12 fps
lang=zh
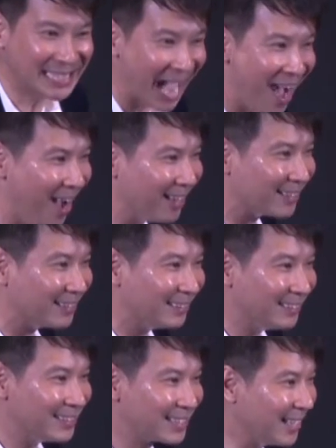不是羊，
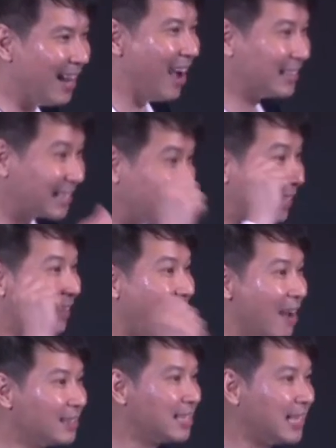是
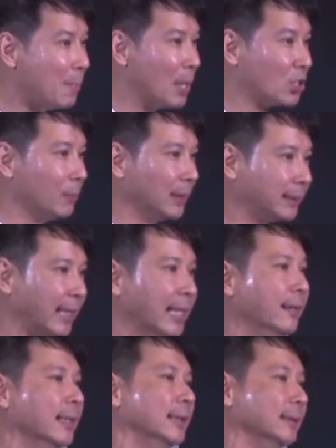狼，是代表什么？
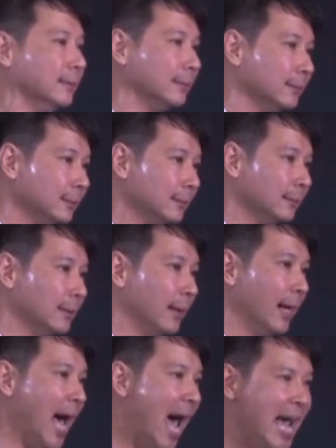敌人，
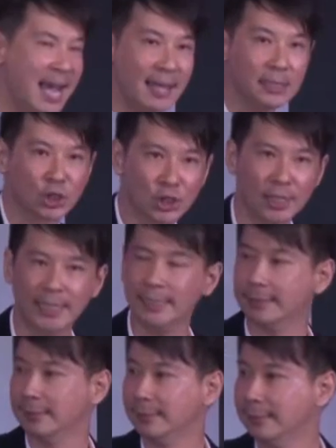黑暗的势
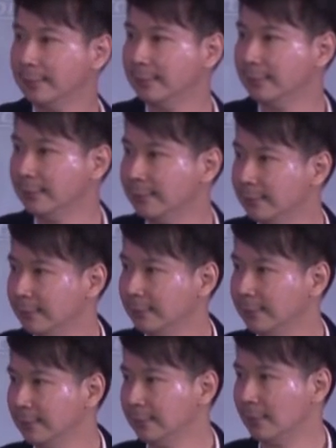力，
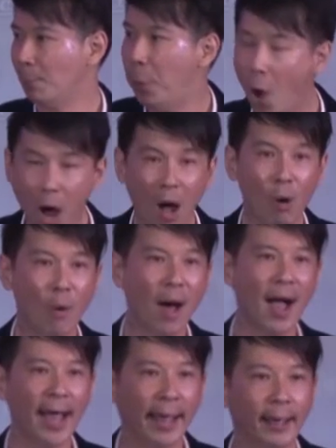破
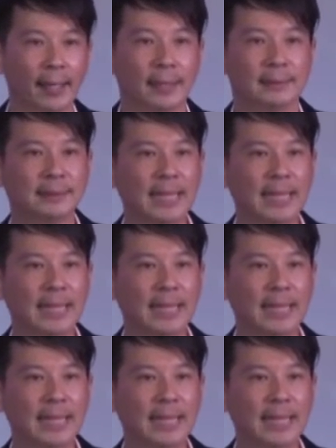坏。